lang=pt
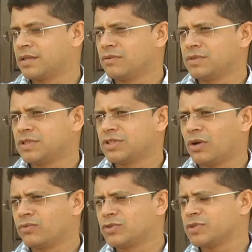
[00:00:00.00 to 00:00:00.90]
Então,
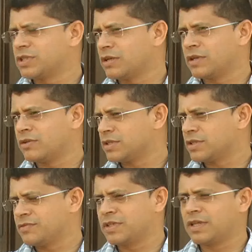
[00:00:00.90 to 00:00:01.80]
existem alguns mistérios da
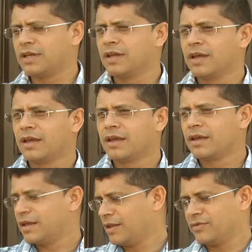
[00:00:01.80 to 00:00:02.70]
nossa vida
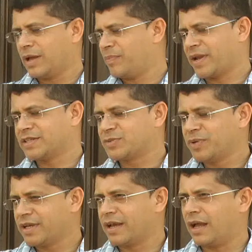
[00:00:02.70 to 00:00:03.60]
que não dá para
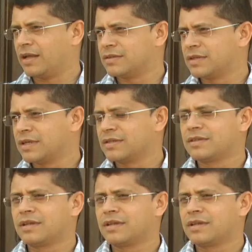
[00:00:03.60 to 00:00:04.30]
explicar, né?